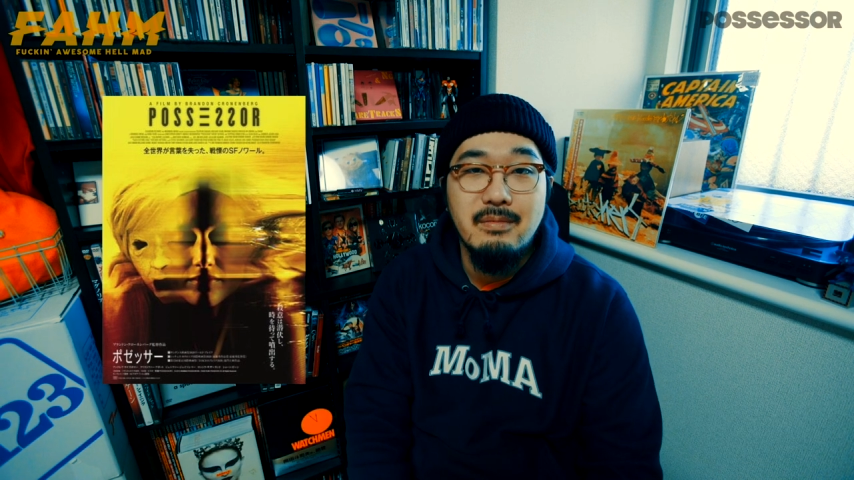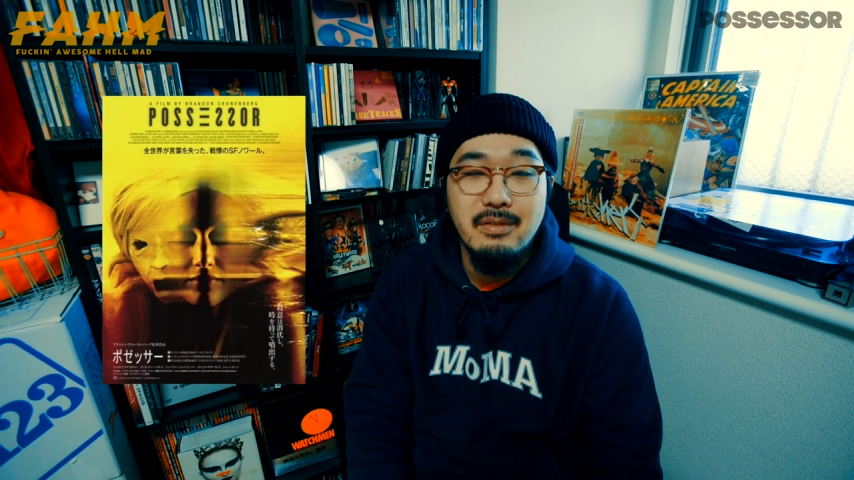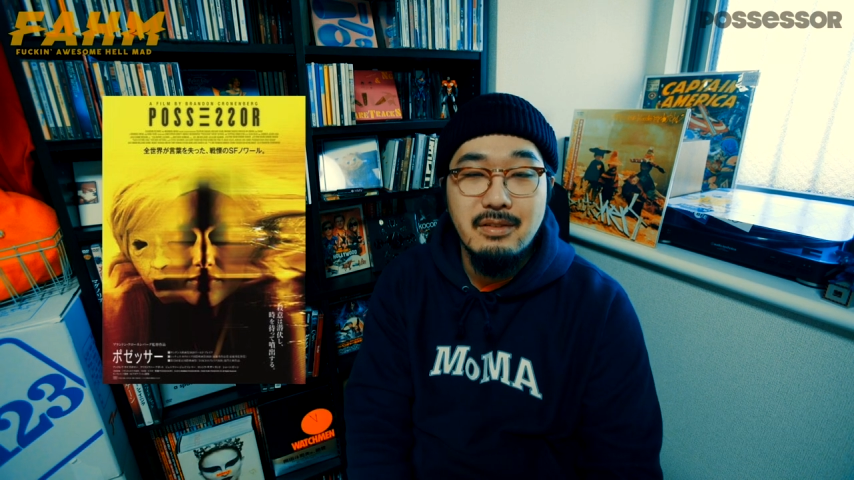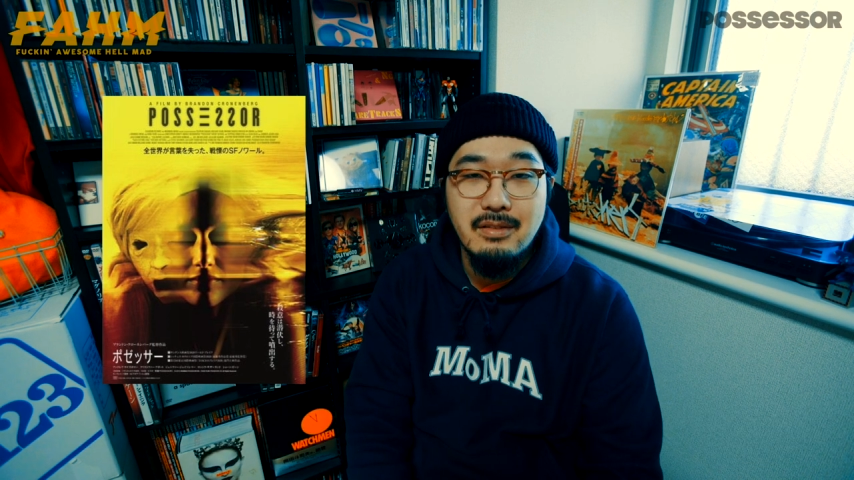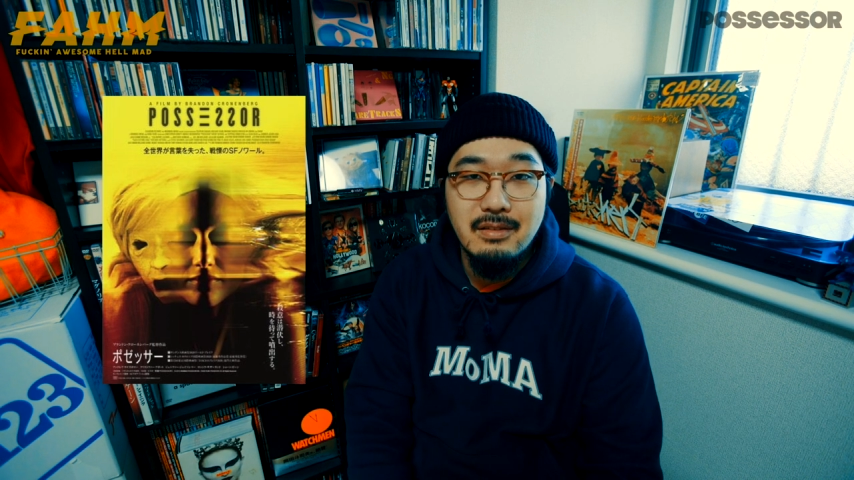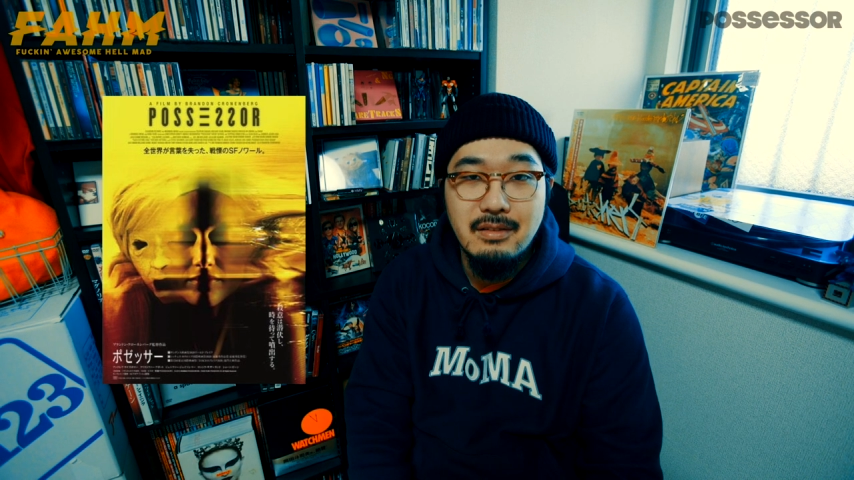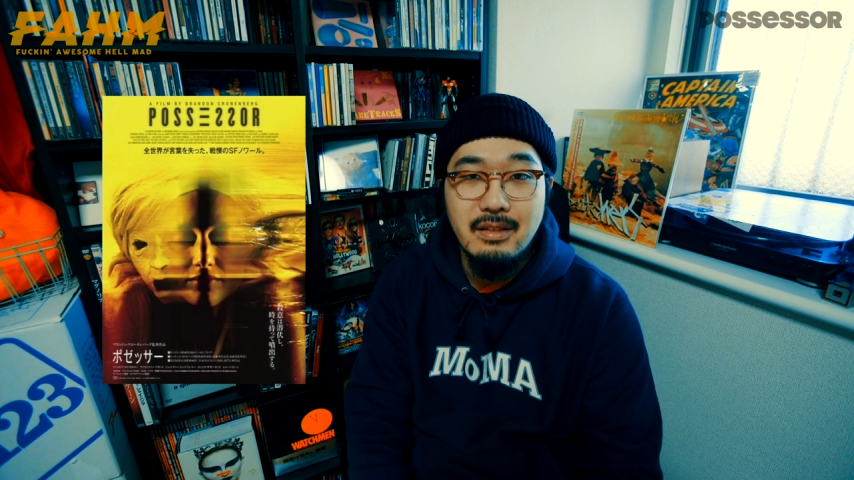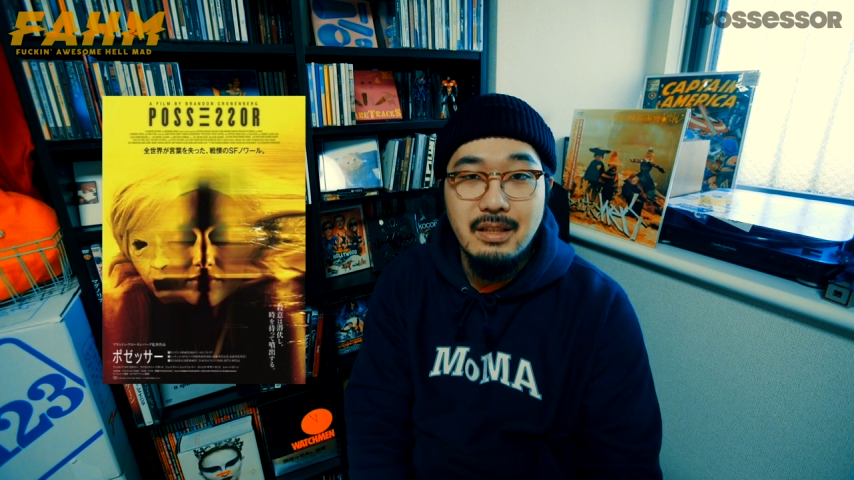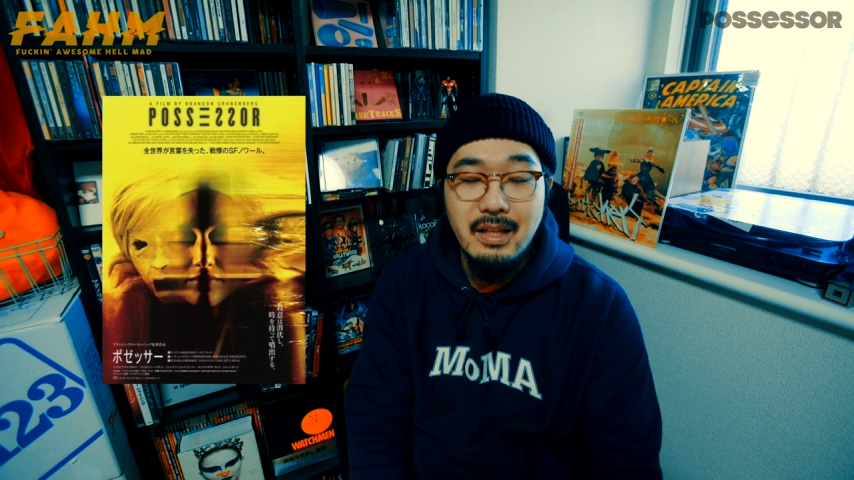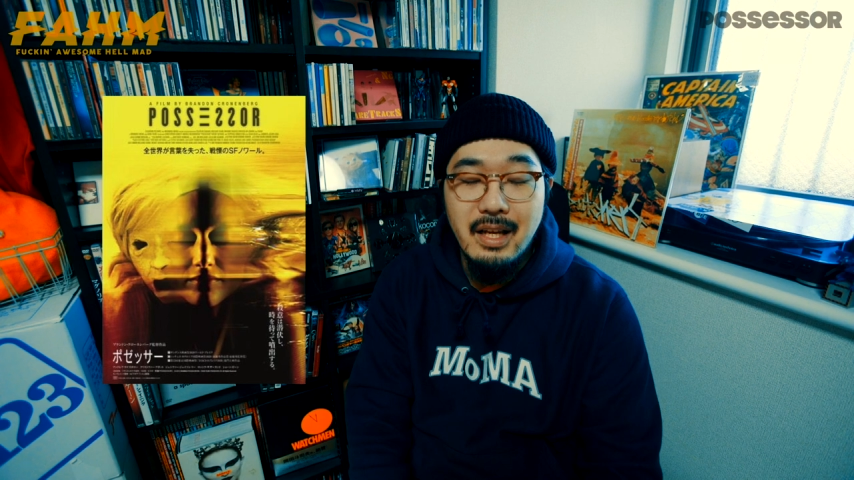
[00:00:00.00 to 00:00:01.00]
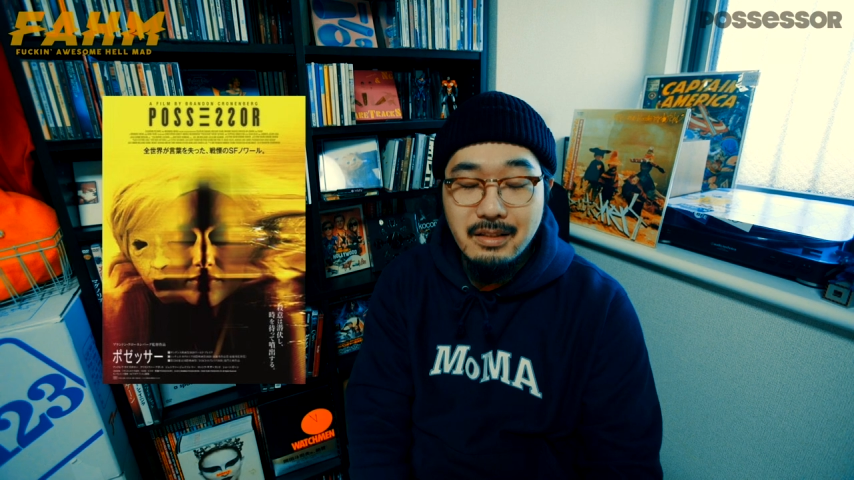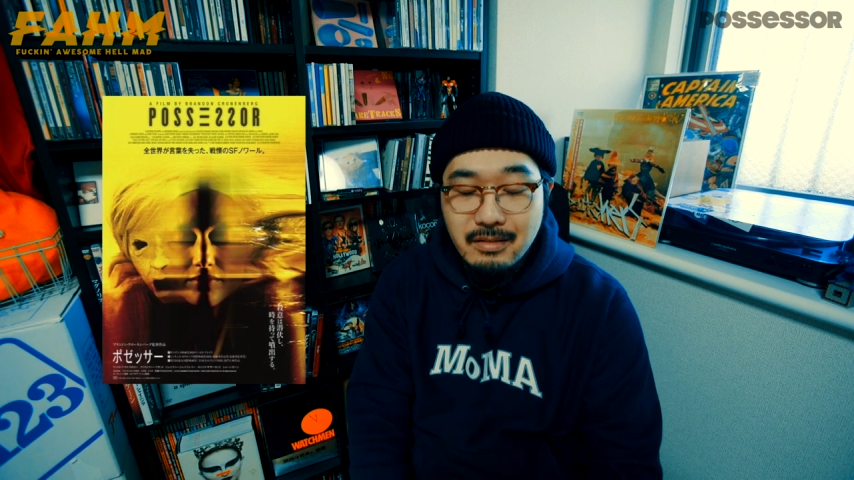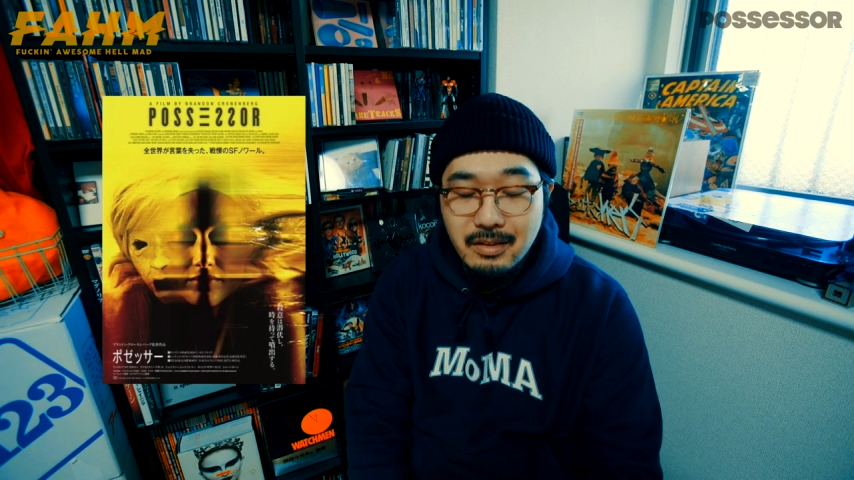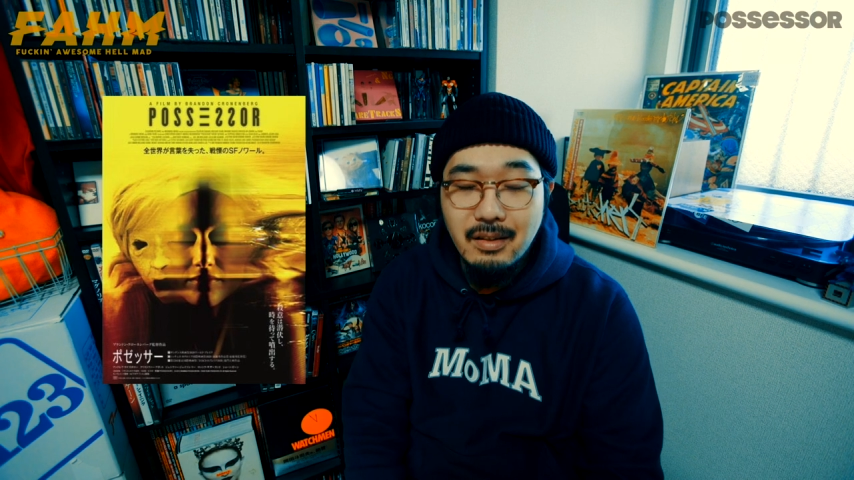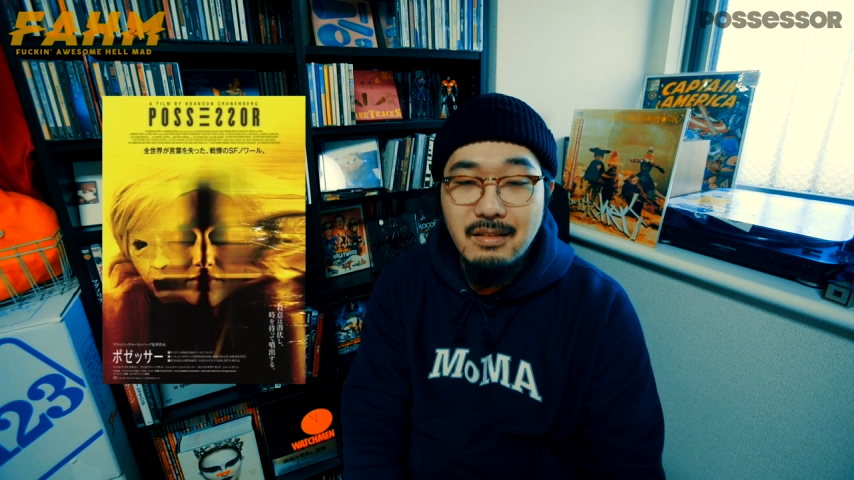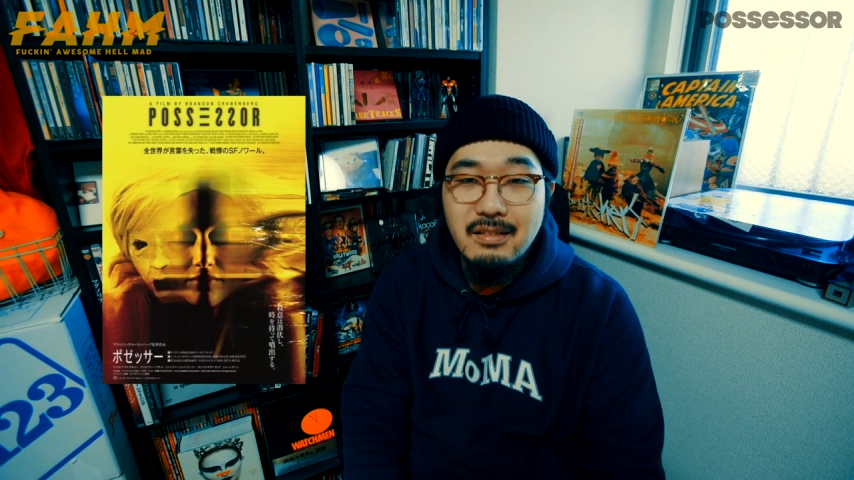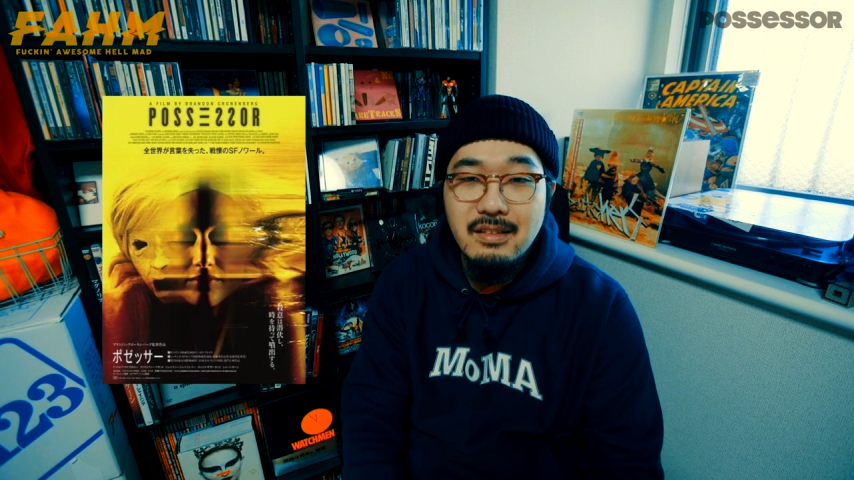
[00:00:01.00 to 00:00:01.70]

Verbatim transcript: ものすごいえぐいと、